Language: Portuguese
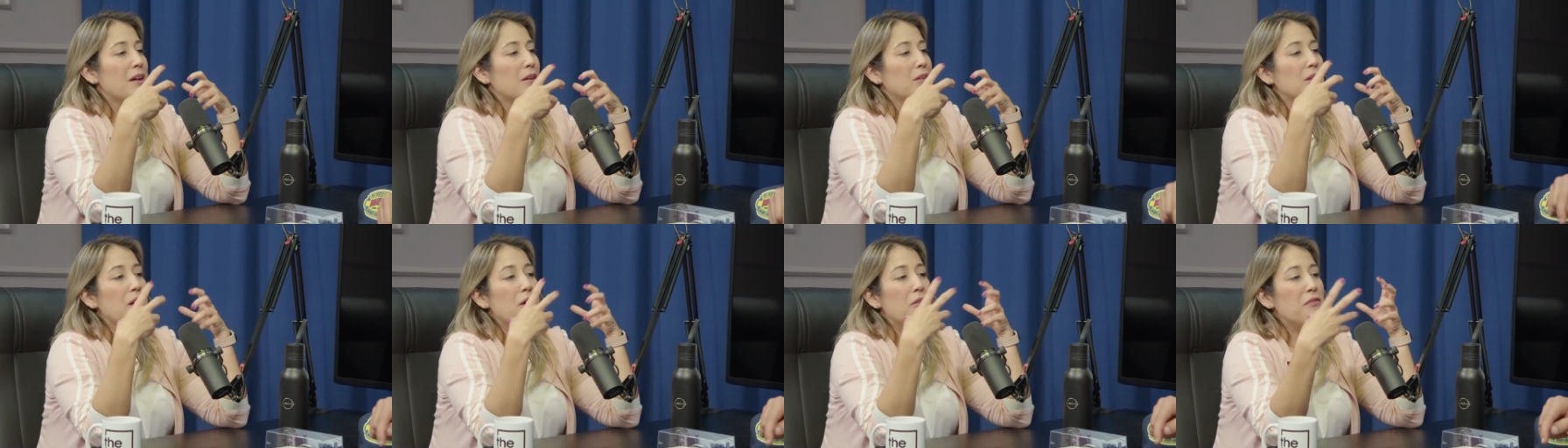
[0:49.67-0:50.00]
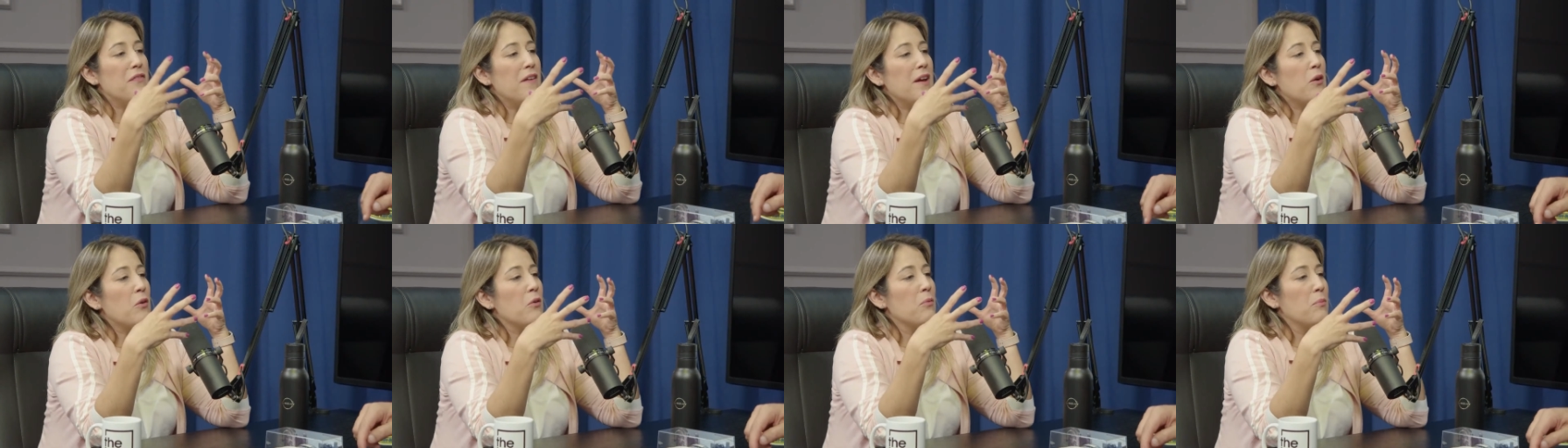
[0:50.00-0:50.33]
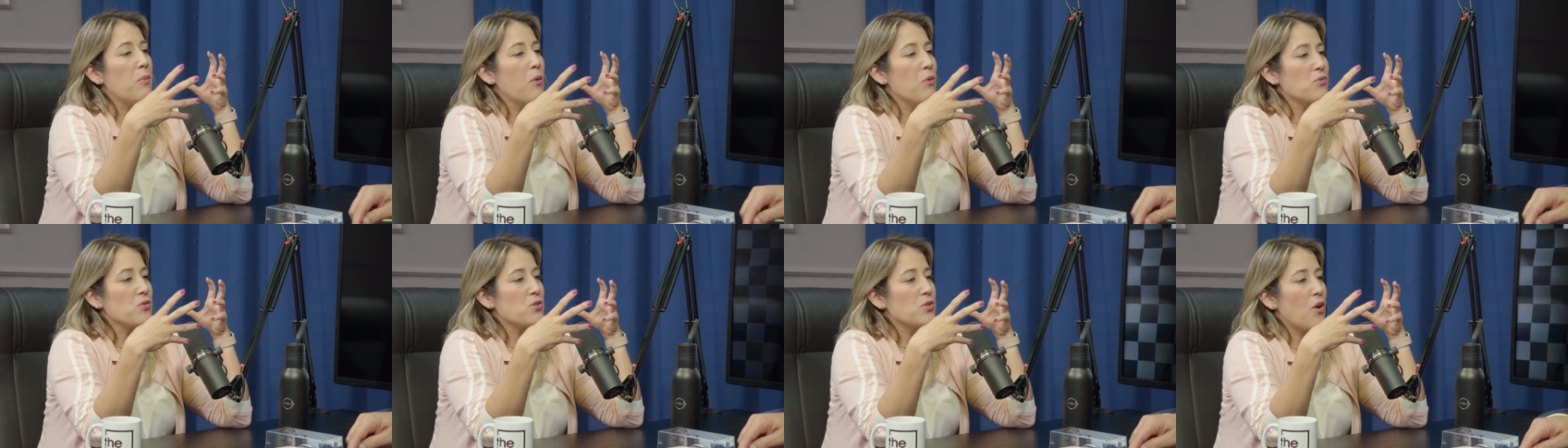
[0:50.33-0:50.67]
não vê com
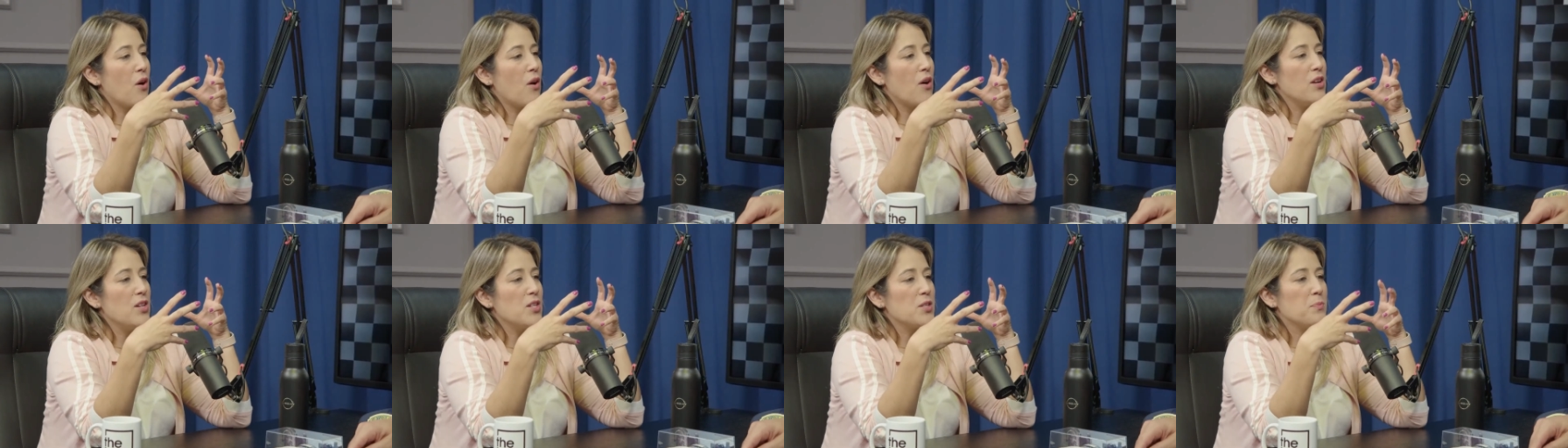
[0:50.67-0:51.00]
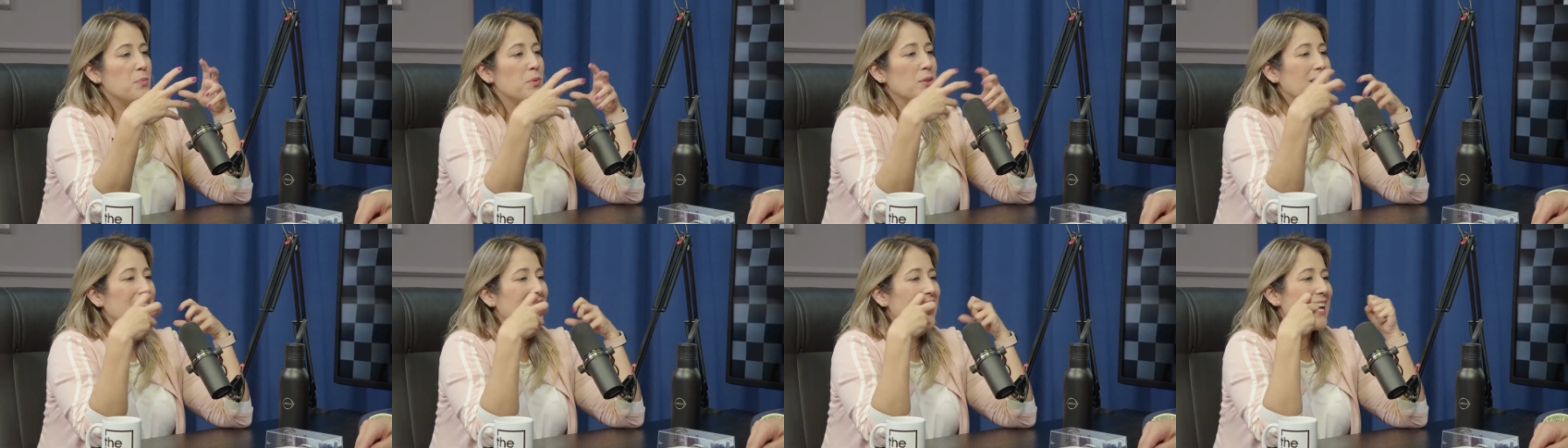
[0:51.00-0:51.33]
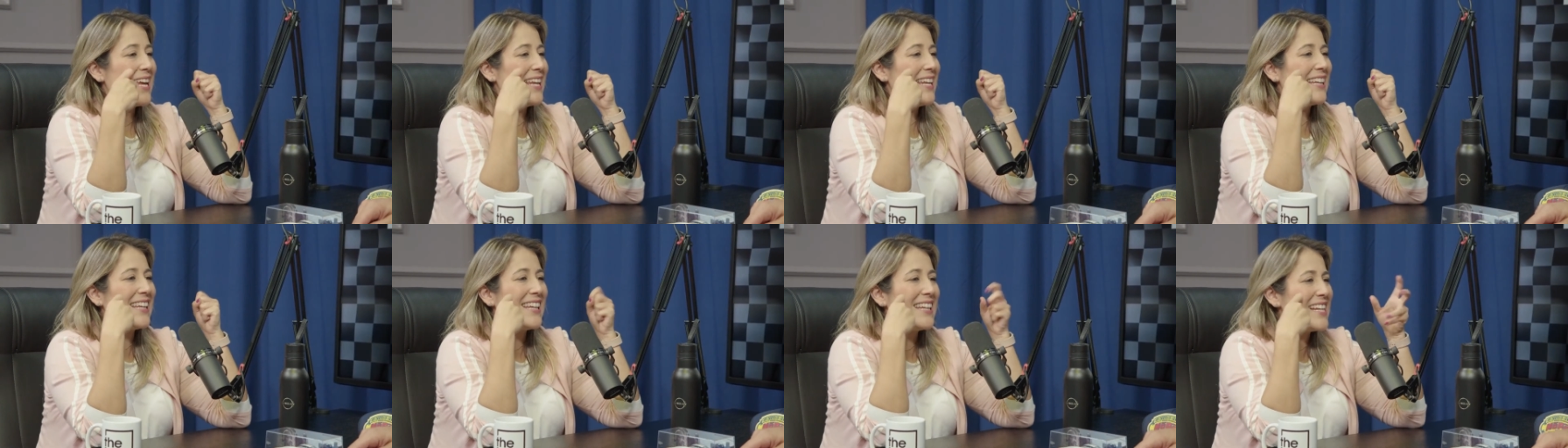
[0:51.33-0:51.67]
bons olhos. Porque
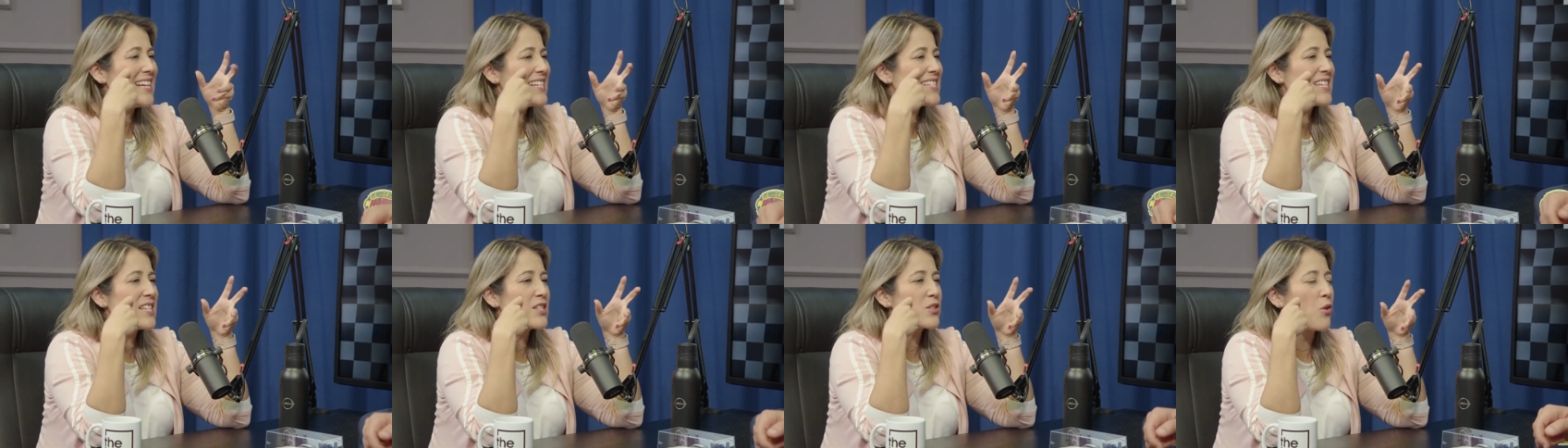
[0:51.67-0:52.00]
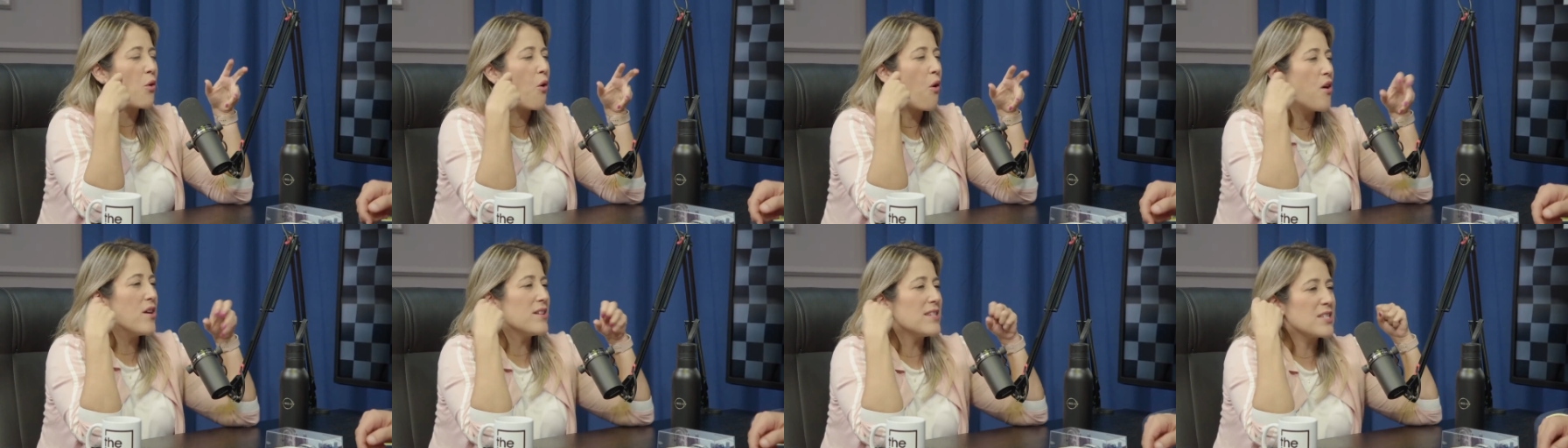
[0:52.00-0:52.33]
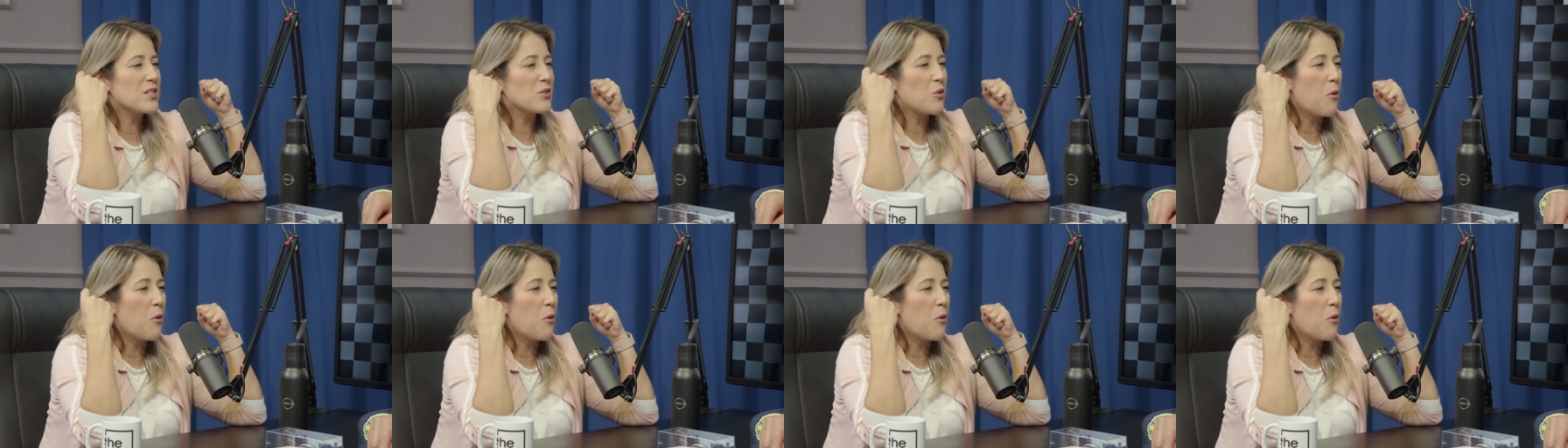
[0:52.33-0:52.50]
ele queria essas coisas,